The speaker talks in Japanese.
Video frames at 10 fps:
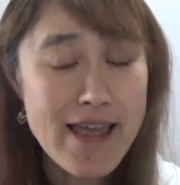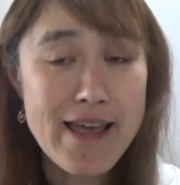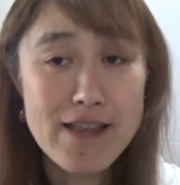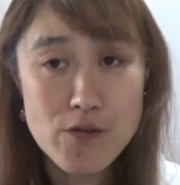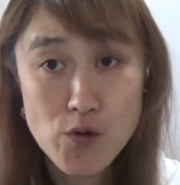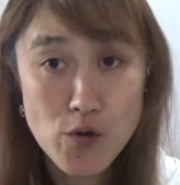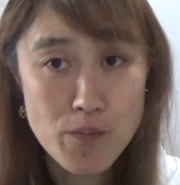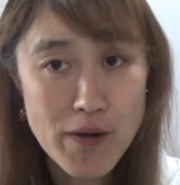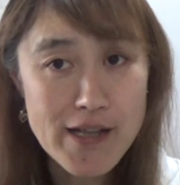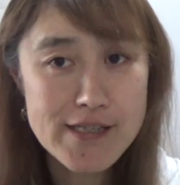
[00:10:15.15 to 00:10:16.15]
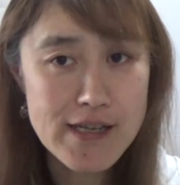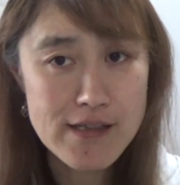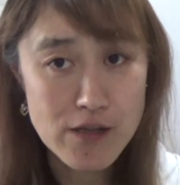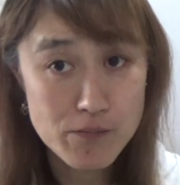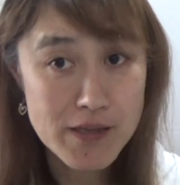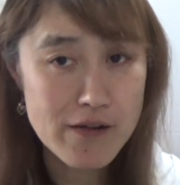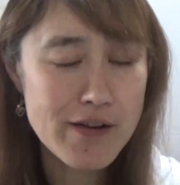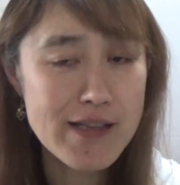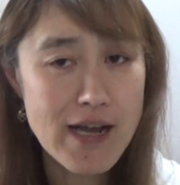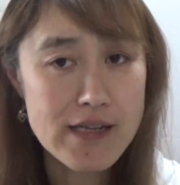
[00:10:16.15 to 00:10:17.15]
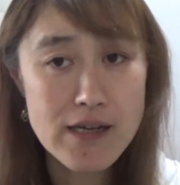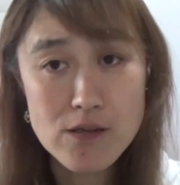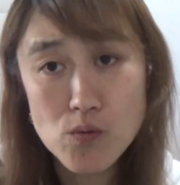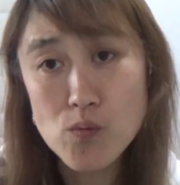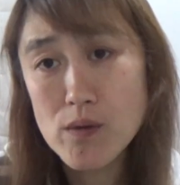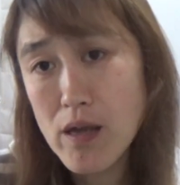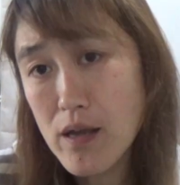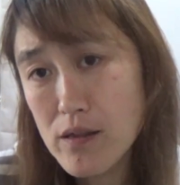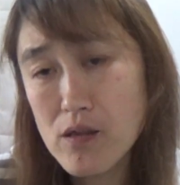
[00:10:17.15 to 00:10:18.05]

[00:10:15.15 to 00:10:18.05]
えーと、今日もあっチャンネル見てくれてありがとうねって